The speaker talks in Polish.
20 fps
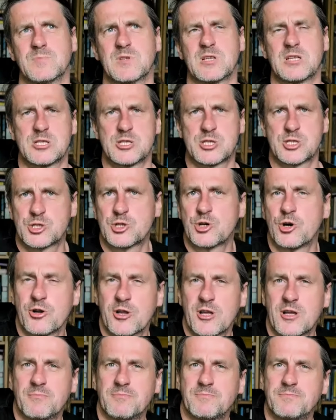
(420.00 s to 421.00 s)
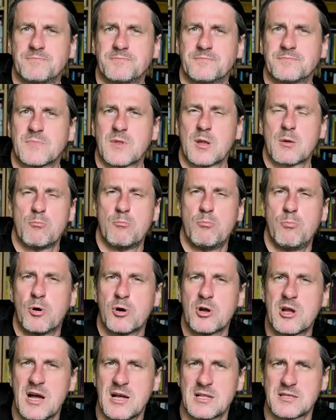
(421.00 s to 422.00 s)
strojem,
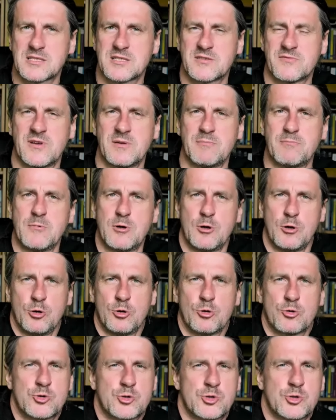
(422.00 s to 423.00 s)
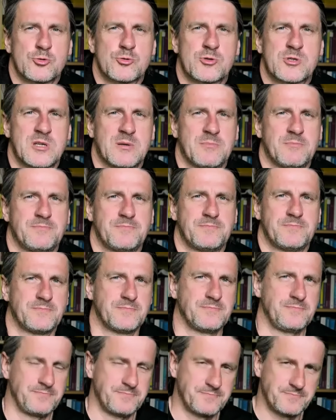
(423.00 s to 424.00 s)
bogactwem, luksusem.
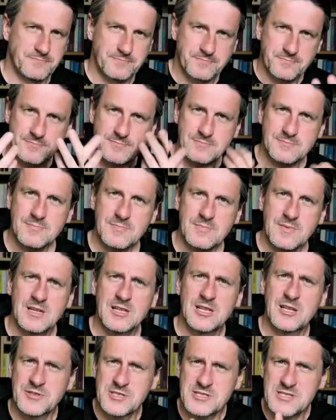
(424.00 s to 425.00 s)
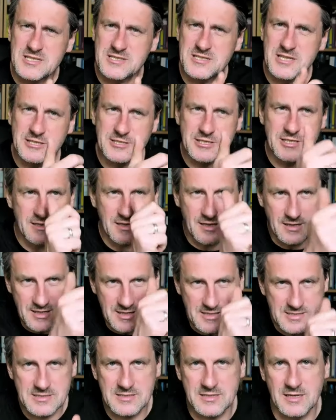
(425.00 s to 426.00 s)
Te wszystkie zdjęcia na
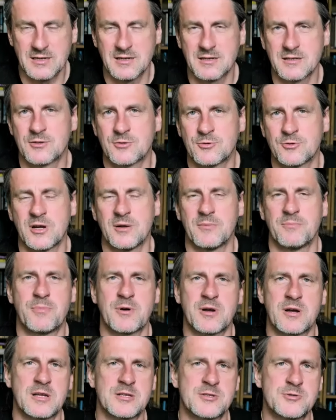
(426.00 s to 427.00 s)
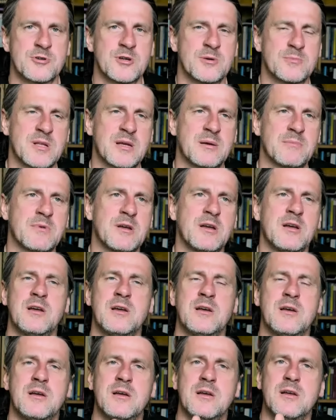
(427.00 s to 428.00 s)
Insta, które pokazują nam
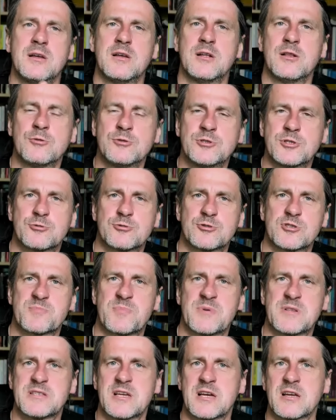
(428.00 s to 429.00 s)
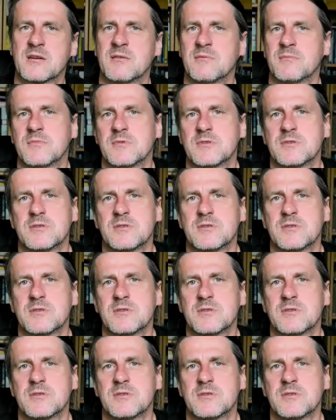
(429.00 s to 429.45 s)
ludzi, którzy spędzają